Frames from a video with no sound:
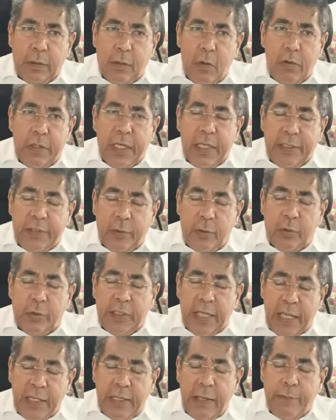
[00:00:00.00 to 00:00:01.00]
con que eso
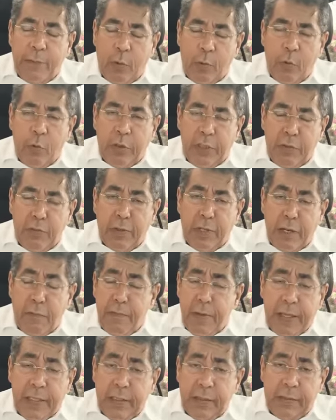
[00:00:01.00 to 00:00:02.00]
se haya producido en el
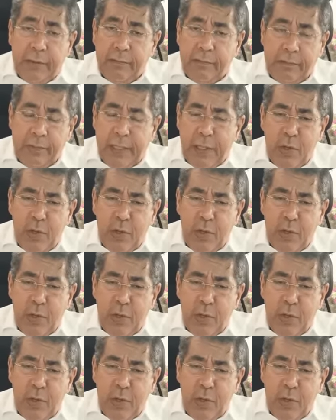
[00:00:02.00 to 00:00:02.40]
país.